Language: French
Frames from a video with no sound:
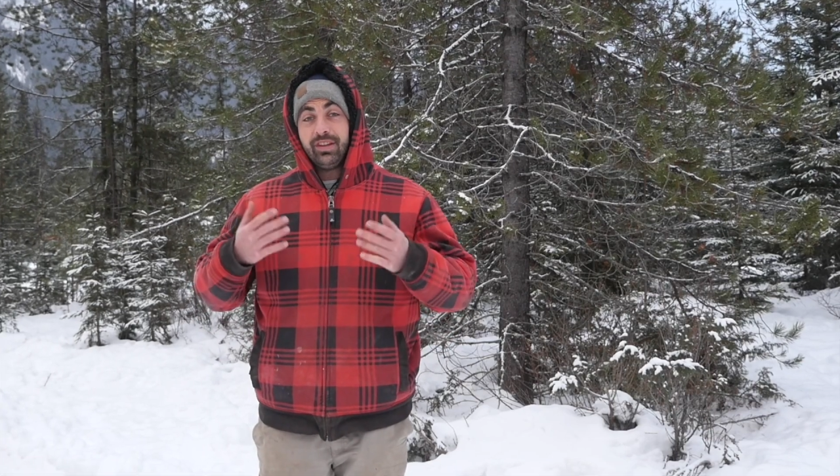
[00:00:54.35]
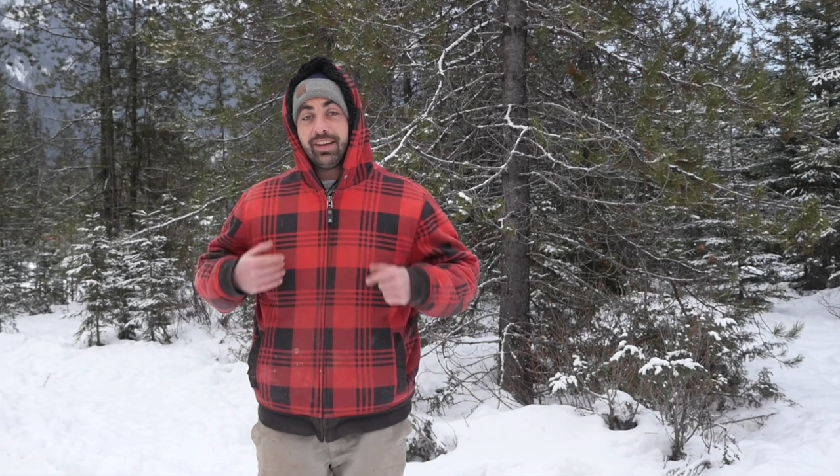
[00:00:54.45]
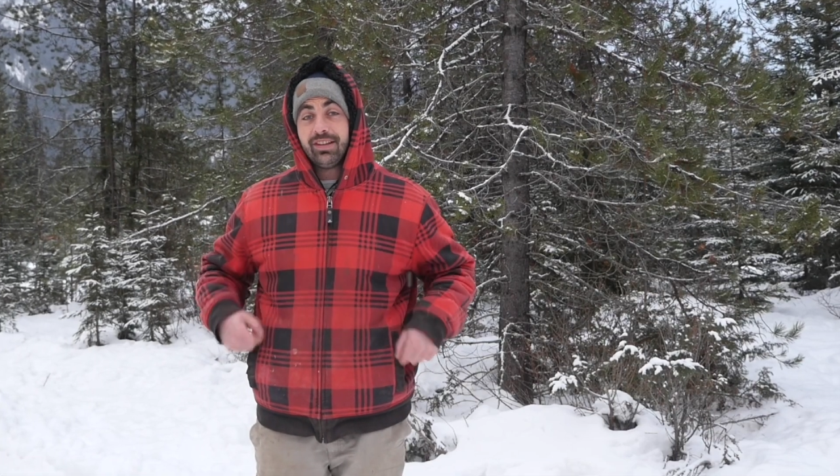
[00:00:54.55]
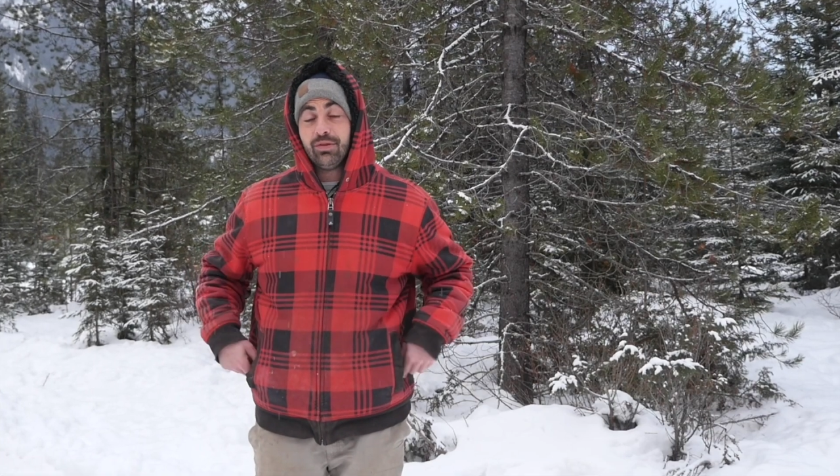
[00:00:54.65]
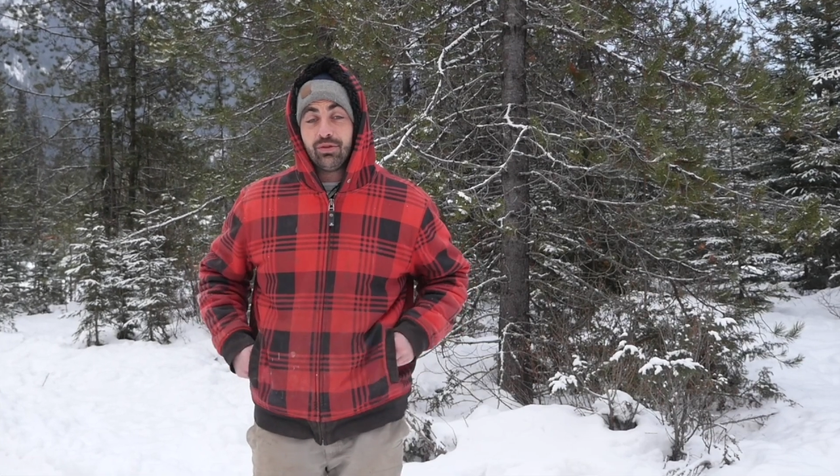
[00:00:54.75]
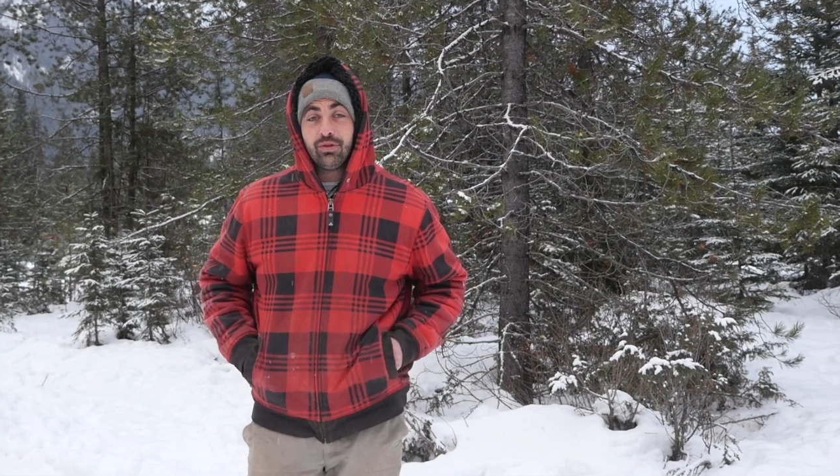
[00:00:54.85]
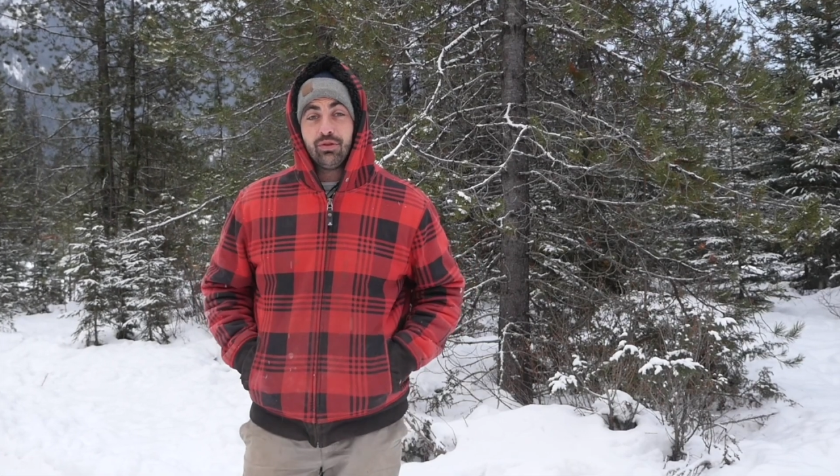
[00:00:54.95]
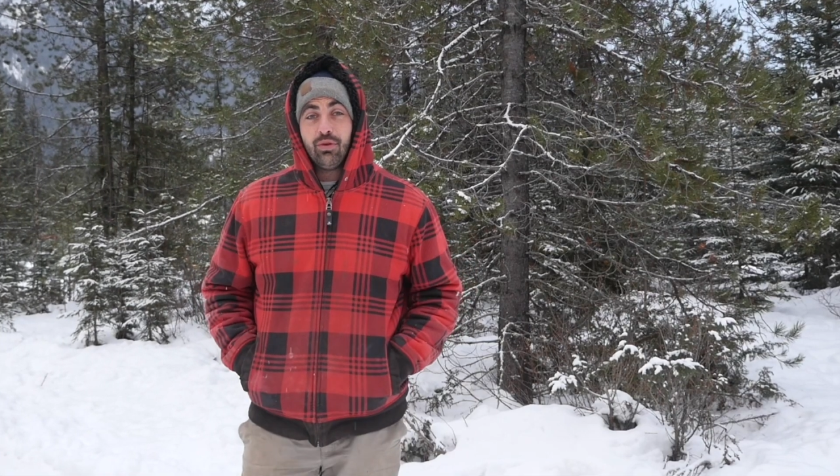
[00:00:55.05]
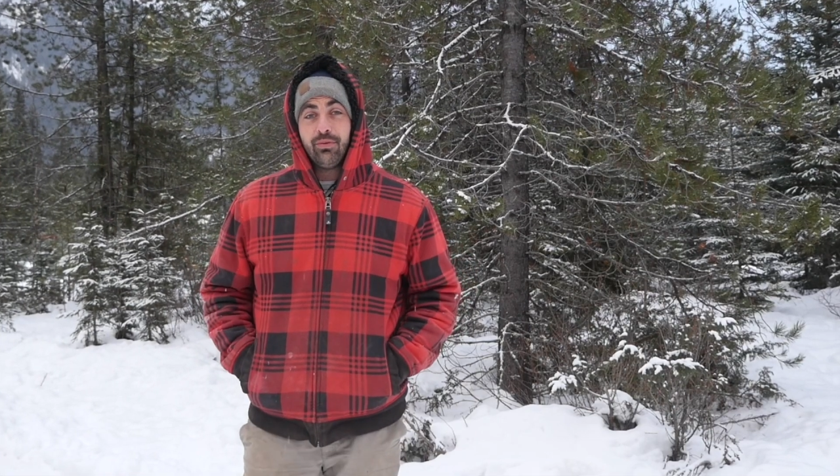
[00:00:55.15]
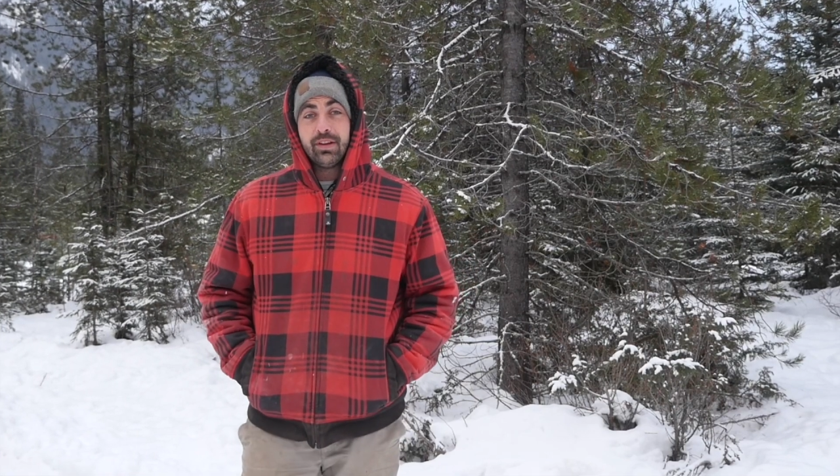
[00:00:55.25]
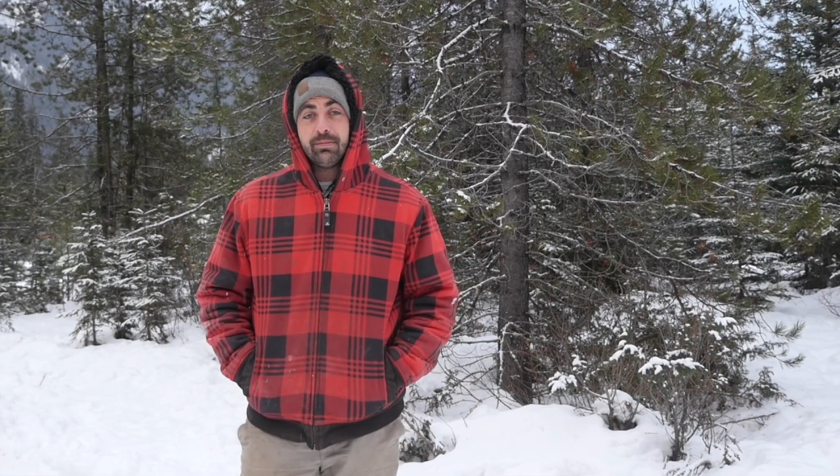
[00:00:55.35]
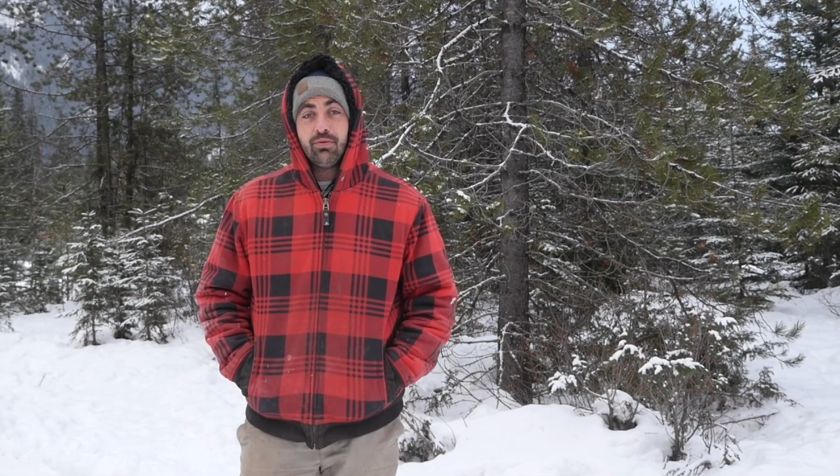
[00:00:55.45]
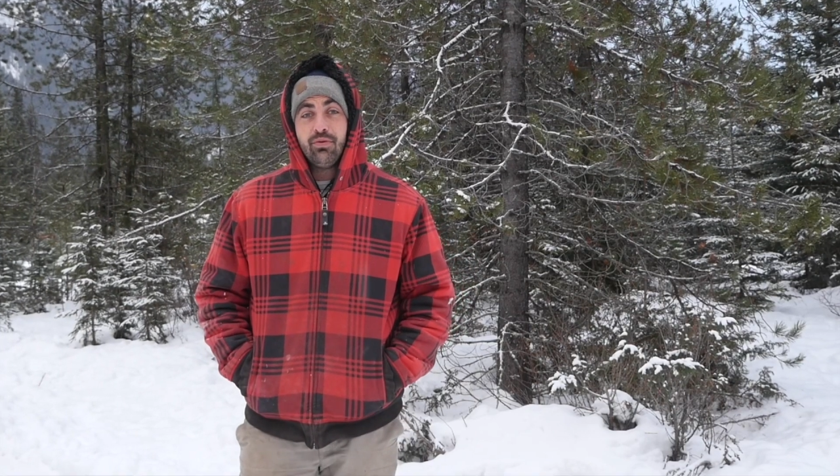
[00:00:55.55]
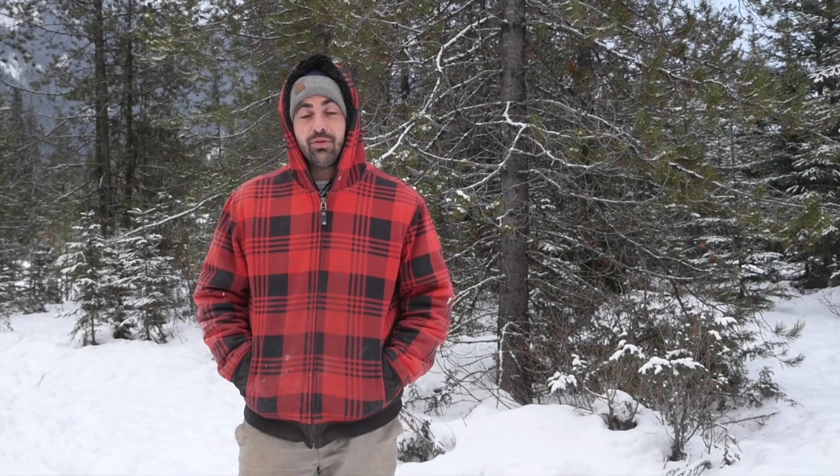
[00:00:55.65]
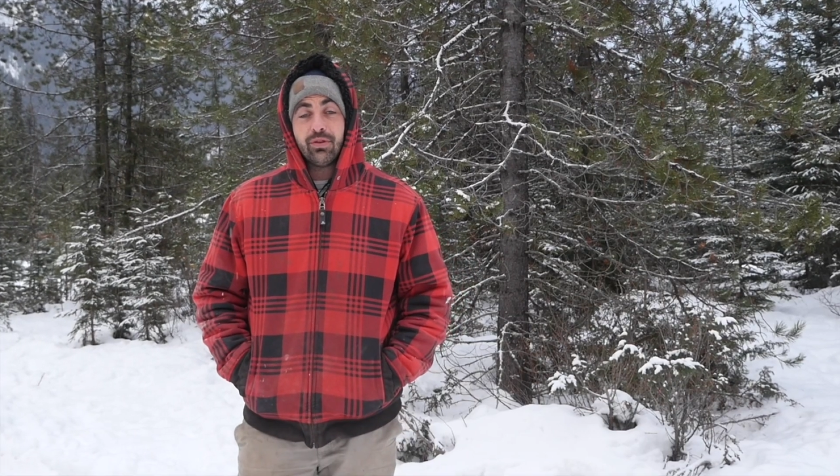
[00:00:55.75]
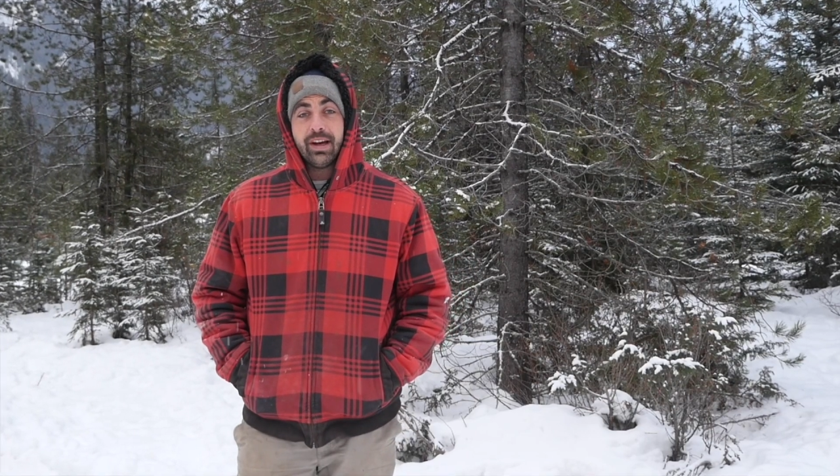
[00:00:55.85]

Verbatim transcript: ces réseaux sociaux, Facebook,